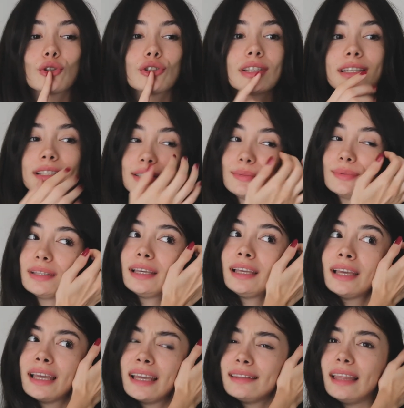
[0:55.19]
O yüzden şimdi
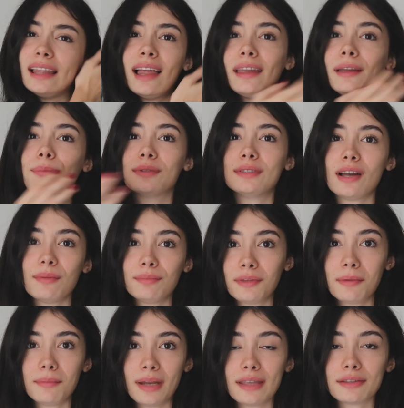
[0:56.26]
neler
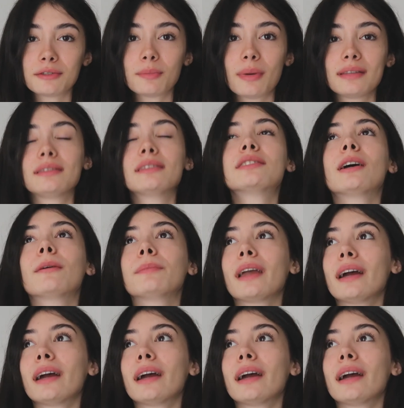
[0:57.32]
yapacağımdan birazcık bahsedeceğim.